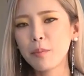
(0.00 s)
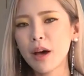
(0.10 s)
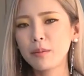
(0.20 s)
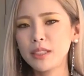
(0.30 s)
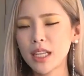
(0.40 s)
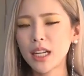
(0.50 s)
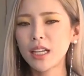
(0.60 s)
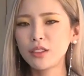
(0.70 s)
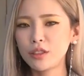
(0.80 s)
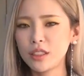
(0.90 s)
힙합을
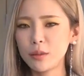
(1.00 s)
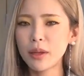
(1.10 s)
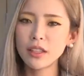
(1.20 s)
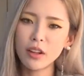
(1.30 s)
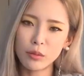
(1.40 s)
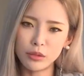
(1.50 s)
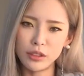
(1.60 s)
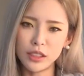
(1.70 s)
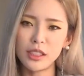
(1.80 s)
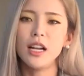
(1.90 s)
사랑해주시는 팬
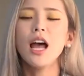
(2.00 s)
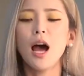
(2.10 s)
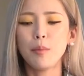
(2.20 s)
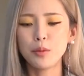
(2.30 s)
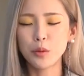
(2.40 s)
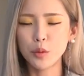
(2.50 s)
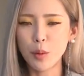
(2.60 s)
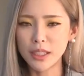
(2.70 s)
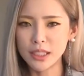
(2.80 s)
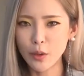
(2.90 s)
여러분들 앞으로도
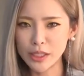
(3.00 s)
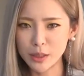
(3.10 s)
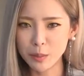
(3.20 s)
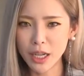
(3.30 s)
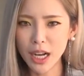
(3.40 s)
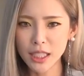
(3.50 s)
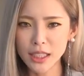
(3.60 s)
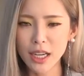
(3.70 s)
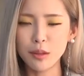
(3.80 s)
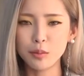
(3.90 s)
많은 관심과
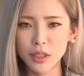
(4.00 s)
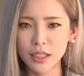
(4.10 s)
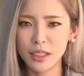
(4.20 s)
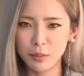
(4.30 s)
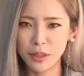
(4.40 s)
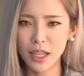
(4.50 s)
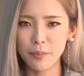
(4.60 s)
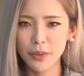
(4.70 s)
사랑 부탁드립니다.